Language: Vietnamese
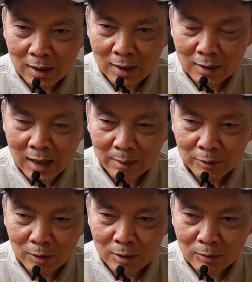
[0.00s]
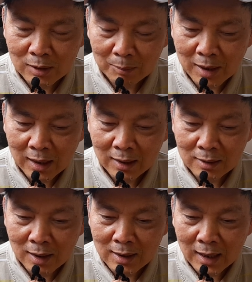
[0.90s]
Nam rồi nó cũng nhập đầy
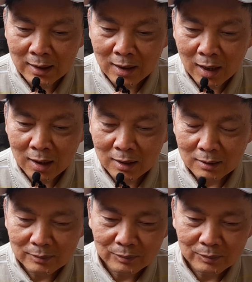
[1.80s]
để ờ, đầy tệ à,